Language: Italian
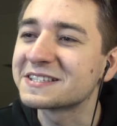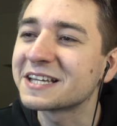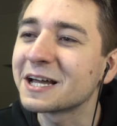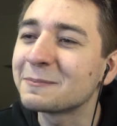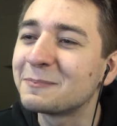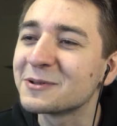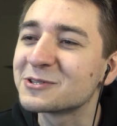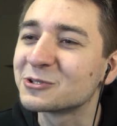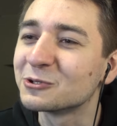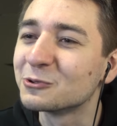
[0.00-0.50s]

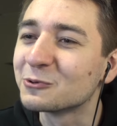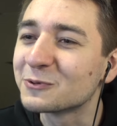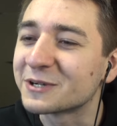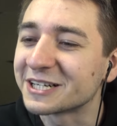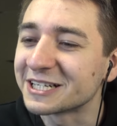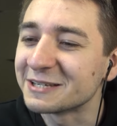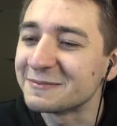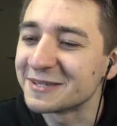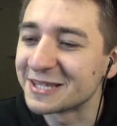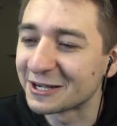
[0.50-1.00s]
scarpe sono un
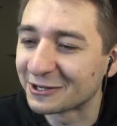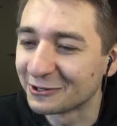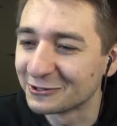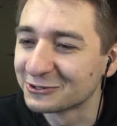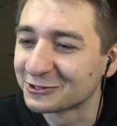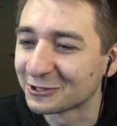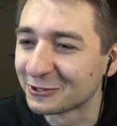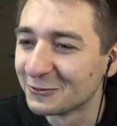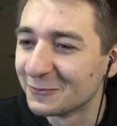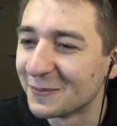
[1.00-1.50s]
crimine
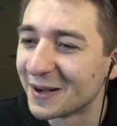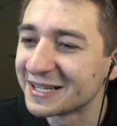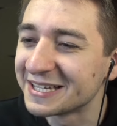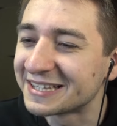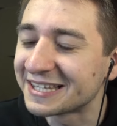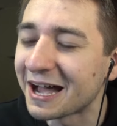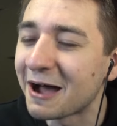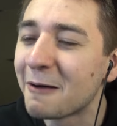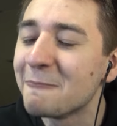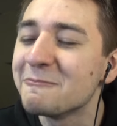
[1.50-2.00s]
contro l'umanità.